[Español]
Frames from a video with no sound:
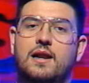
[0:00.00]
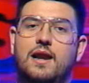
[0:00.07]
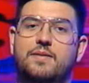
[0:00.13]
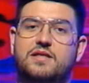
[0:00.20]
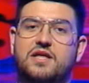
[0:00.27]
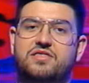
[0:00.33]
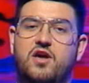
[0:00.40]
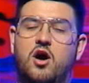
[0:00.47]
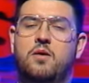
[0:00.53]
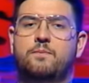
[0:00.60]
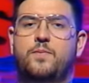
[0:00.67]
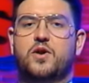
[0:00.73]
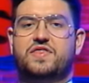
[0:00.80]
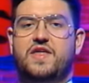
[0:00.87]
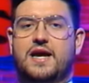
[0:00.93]
la habitación,
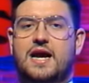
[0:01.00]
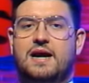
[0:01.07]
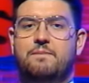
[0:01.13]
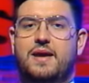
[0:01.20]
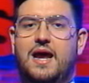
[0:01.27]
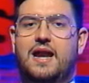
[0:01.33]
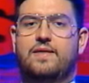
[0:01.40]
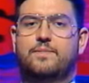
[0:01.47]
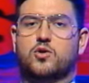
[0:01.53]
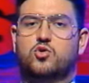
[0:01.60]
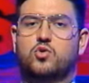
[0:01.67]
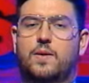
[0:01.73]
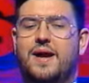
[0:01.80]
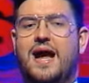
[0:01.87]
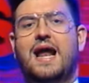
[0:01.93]
por si hay que cambiarla de
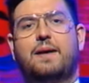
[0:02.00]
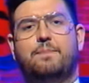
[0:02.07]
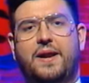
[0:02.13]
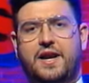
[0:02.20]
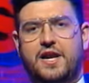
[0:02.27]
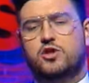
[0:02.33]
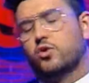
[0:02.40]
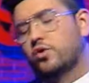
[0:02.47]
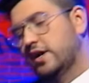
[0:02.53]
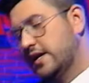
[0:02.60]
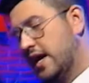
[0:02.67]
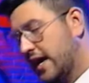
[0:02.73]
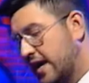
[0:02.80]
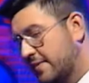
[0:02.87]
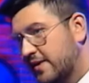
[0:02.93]
postura, venga, ahora perrito, y
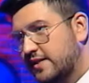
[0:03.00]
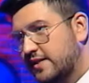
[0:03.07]
ya Carmen